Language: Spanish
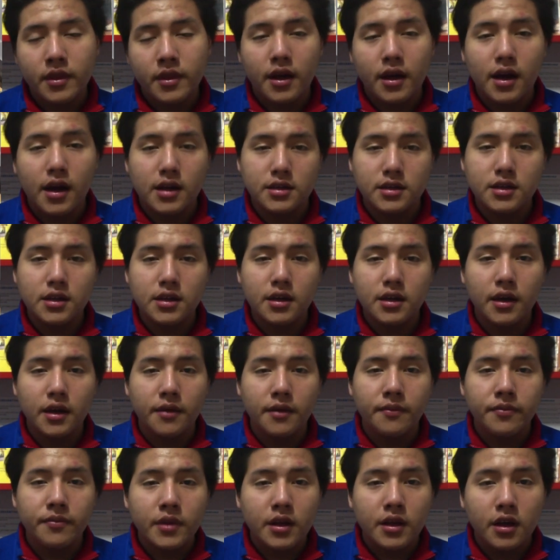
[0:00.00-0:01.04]
así que
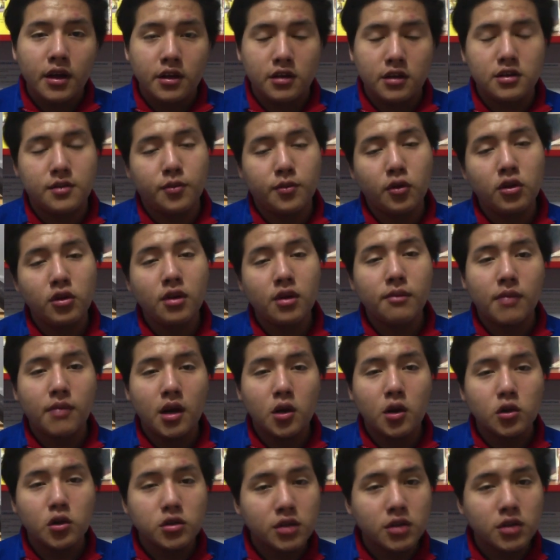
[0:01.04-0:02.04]
si se ponen mal los